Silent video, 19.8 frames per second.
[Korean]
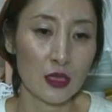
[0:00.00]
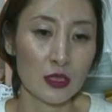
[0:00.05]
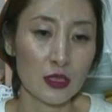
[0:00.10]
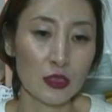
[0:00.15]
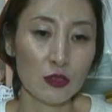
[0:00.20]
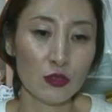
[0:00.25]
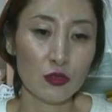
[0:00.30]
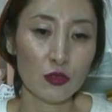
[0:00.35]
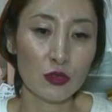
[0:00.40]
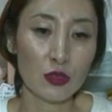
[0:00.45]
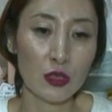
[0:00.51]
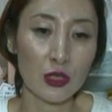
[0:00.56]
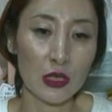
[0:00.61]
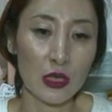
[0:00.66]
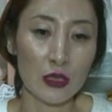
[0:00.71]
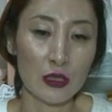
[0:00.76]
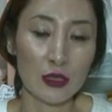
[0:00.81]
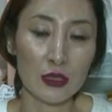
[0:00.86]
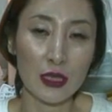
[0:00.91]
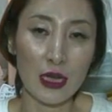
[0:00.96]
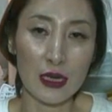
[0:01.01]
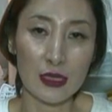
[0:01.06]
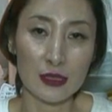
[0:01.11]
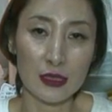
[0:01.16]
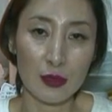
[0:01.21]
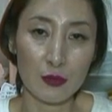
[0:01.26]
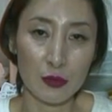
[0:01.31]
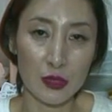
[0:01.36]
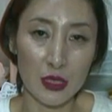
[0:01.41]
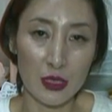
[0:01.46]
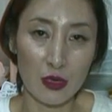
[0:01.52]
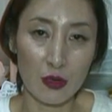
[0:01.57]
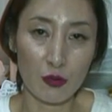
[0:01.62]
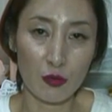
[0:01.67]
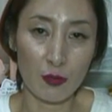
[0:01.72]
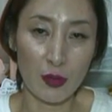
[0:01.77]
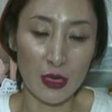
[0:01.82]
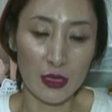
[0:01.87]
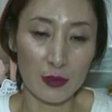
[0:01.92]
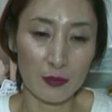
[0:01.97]
신축년에는 날
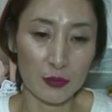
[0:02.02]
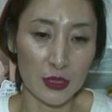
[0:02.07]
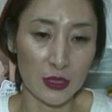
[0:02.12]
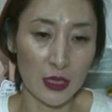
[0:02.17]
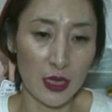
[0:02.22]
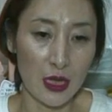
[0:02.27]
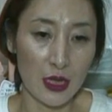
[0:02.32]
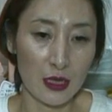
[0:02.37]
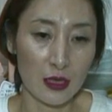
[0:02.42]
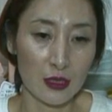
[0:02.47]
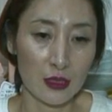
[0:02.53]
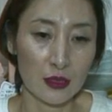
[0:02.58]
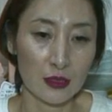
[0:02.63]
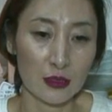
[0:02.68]
삼재라고 말합니다.